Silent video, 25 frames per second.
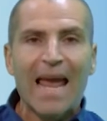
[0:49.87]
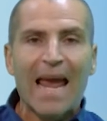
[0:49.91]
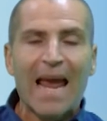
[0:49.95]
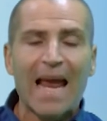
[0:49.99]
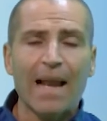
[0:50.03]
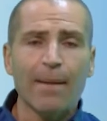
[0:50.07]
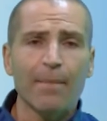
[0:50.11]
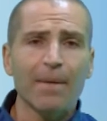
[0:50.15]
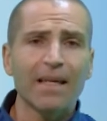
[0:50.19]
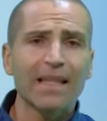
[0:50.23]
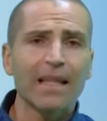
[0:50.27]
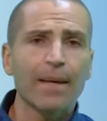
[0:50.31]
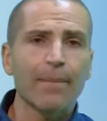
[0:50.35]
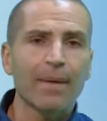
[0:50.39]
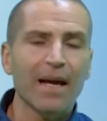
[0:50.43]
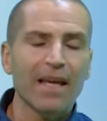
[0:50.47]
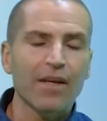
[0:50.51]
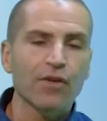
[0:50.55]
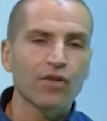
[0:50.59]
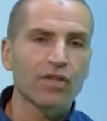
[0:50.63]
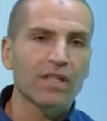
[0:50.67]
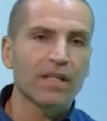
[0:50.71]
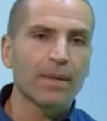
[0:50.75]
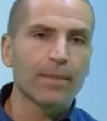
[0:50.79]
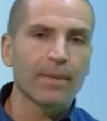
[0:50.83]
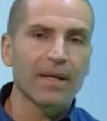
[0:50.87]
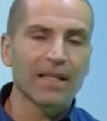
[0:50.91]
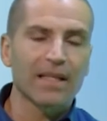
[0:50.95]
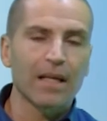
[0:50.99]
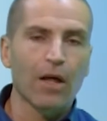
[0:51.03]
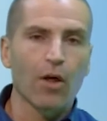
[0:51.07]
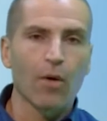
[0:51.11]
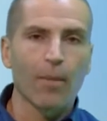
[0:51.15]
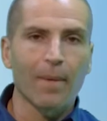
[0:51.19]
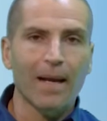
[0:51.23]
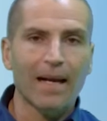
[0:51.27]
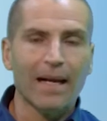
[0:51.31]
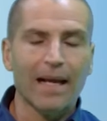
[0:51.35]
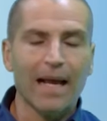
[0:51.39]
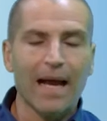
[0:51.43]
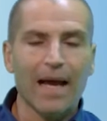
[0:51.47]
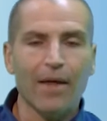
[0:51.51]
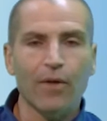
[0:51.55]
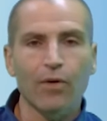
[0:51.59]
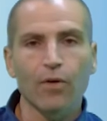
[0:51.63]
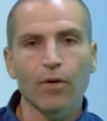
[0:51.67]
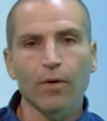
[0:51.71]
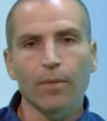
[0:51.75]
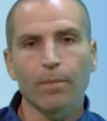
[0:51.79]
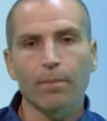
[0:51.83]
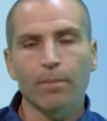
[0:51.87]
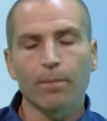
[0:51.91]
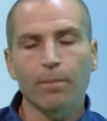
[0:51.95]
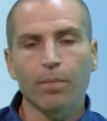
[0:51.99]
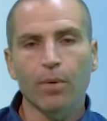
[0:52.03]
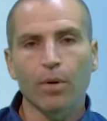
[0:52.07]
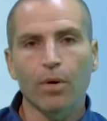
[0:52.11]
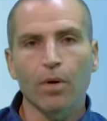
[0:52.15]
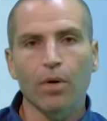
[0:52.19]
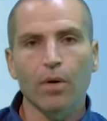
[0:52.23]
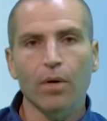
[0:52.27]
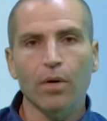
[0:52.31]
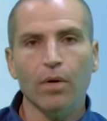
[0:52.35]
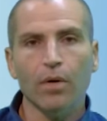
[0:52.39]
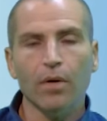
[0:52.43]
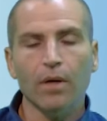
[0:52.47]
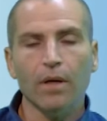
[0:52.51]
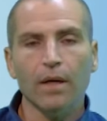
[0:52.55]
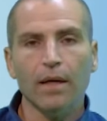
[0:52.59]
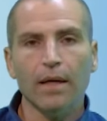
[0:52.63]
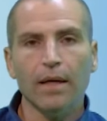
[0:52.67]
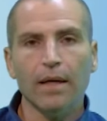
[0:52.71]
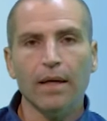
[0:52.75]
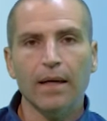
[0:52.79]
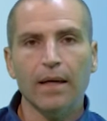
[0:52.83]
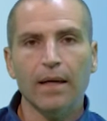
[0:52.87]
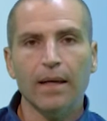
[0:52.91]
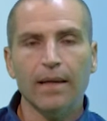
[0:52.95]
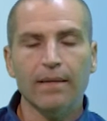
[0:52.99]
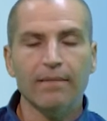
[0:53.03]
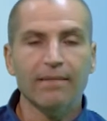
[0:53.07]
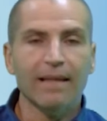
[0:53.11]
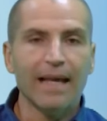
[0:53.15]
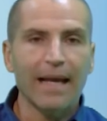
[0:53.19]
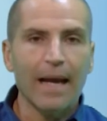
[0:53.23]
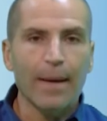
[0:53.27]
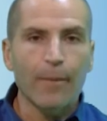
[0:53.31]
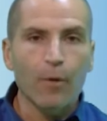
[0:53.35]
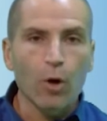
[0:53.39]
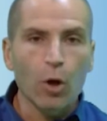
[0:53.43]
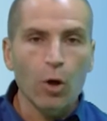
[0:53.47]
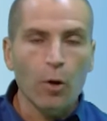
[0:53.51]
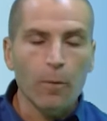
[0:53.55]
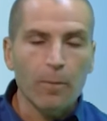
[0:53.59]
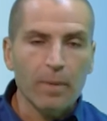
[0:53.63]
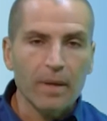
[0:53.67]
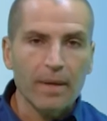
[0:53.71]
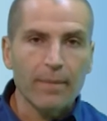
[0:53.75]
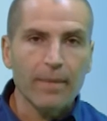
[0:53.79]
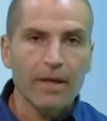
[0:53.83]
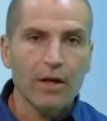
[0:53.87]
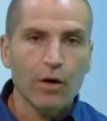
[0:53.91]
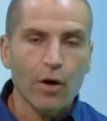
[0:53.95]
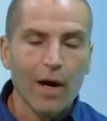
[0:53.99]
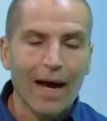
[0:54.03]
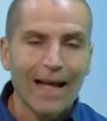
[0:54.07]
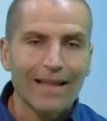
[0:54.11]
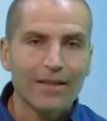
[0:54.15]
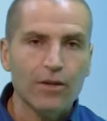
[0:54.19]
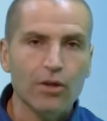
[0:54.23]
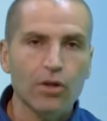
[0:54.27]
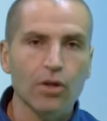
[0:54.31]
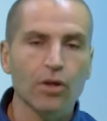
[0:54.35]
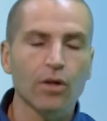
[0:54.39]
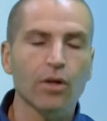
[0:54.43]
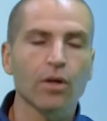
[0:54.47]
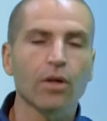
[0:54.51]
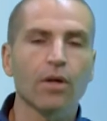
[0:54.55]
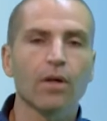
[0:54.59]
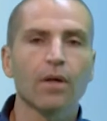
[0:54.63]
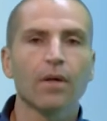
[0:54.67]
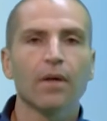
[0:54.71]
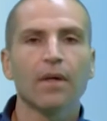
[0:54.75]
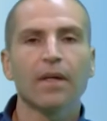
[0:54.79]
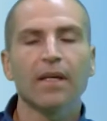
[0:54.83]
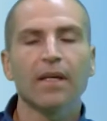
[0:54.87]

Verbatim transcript: El mes de mayo siempre ha estado marcado por, eh, digamos, los primeros actos,